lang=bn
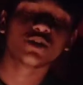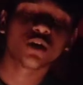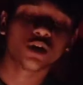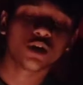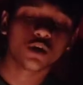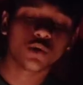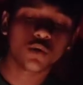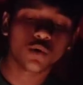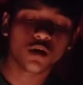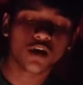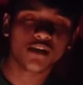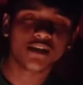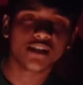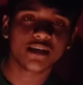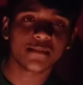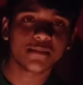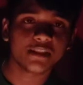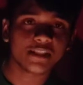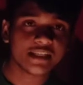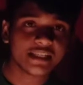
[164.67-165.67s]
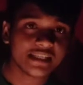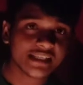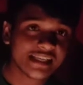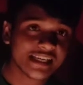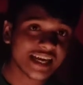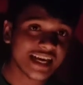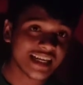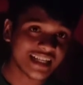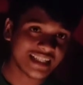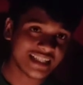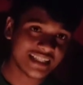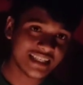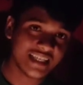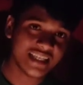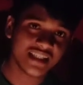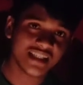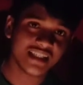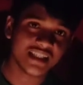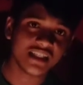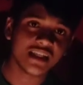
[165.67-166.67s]
ধরো ওকে যে আমি তিনটে কার্ড
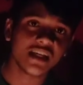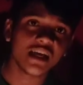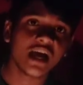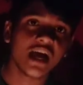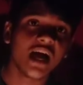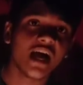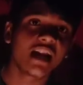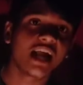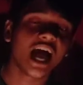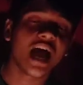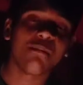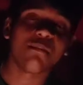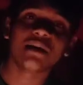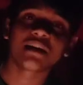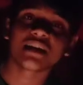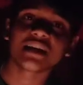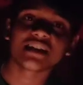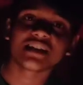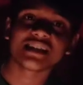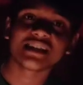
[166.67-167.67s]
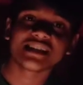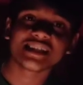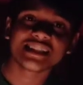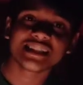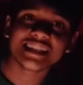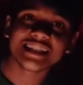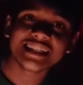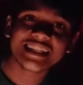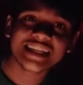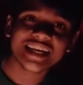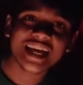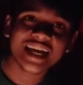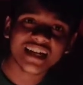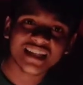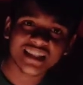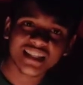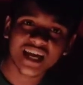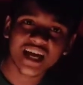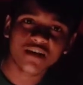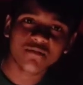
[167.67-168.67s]
দিয়েছি আর আমার কাছে যে তিনটে কার্ড
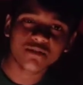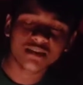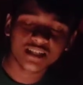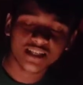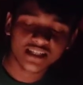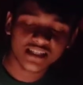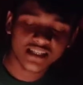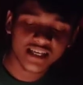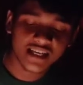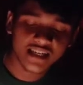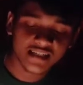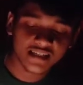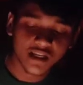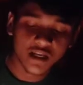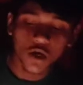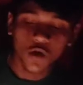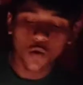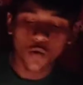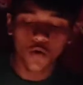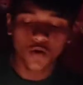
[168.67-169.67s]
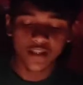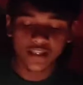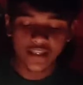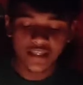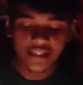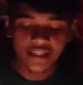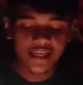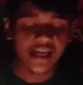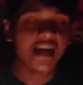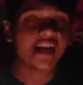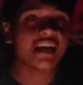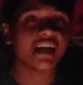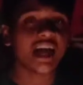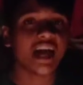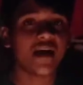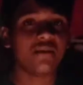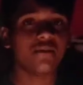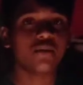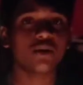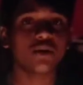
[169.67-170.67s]
থাকবে ঠিক আছে গাইস ওই তিনটে কার্ড
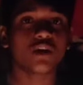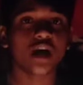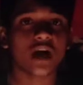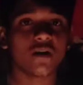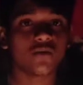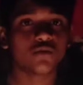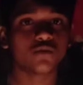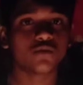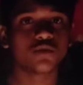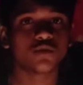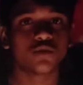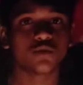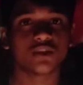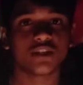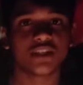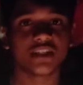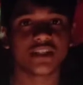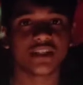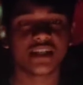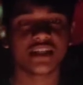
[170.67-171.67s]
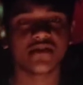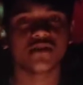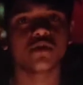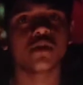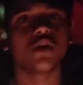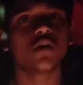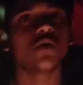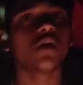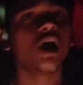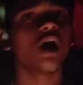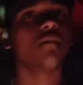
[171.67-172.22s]
আমিও কাউন্ট করব ঠিক আছে গাইস ধরো